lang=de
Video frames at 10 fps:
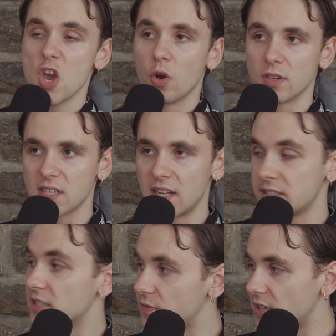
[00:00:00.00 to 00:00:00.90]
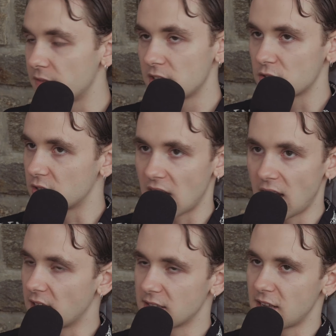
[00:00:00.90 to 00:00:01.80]
Und das klingt jetzt wieder wie eine total
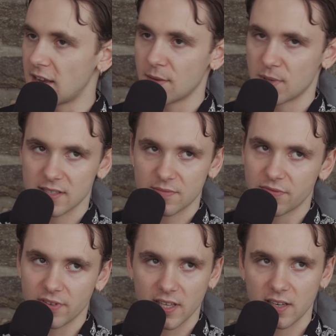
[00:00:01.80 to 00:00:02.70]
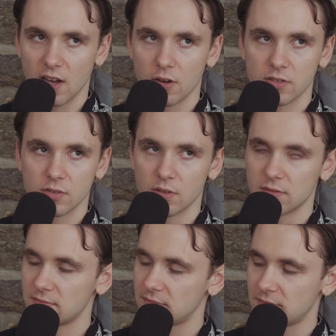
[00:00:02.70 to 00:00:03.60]
lange Zeit, aber das vergeht auch so
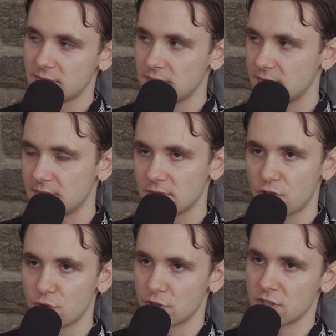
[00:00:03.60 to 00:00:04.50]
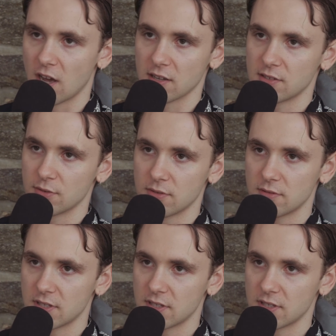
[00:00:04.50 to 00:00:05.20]
schnurstracks so.